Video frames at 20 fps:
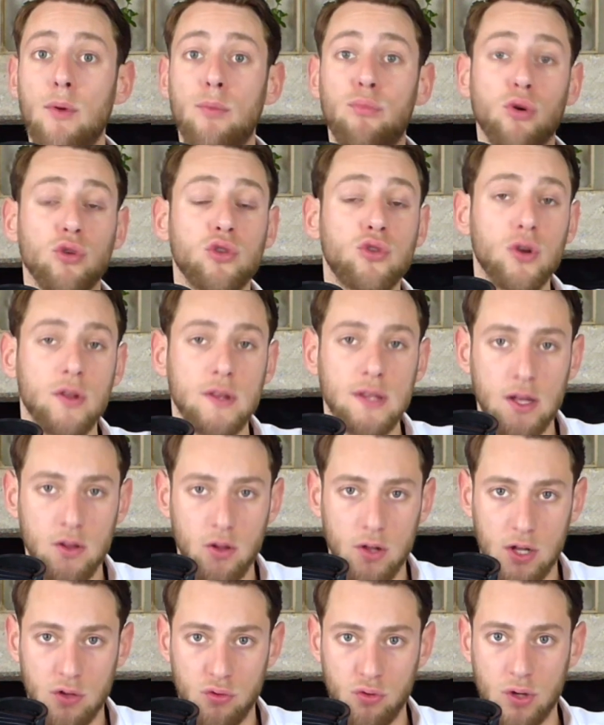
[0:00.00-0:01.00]
pour tenir dans
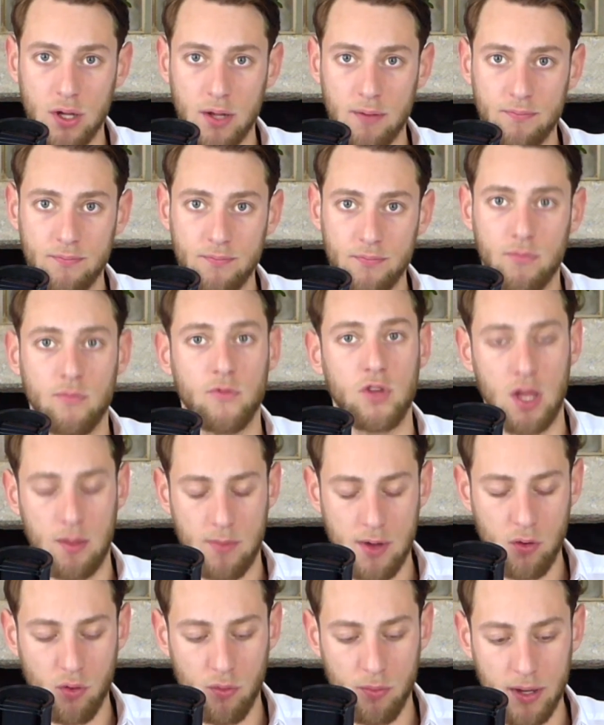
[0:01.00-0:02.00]
la durée. Vous avez
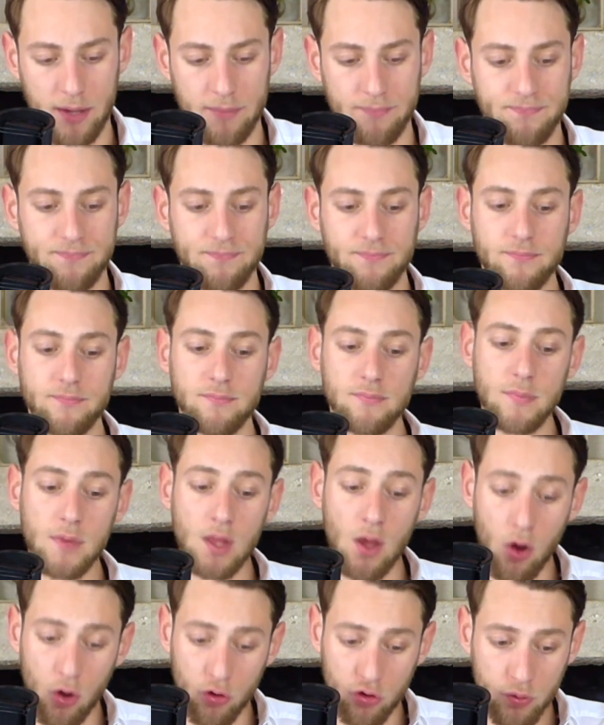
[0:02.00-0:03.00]
bien compris.
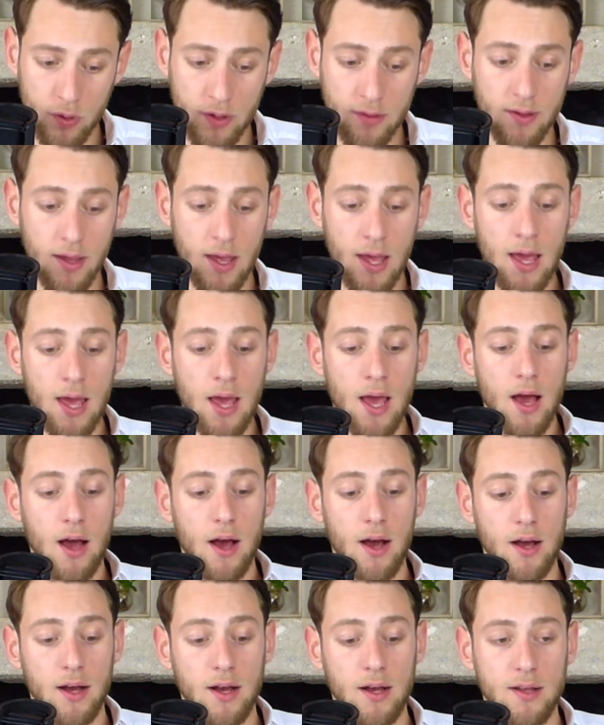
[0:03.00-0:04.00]
Ensuite,
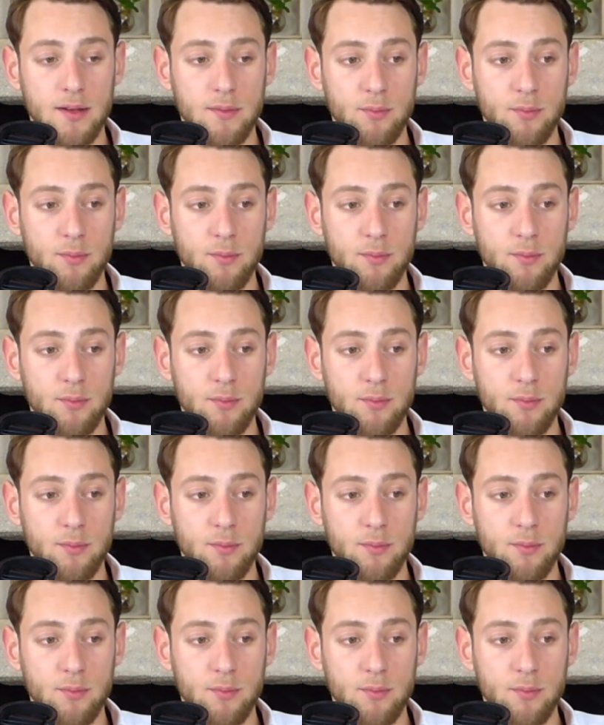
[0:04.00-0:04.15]
euh,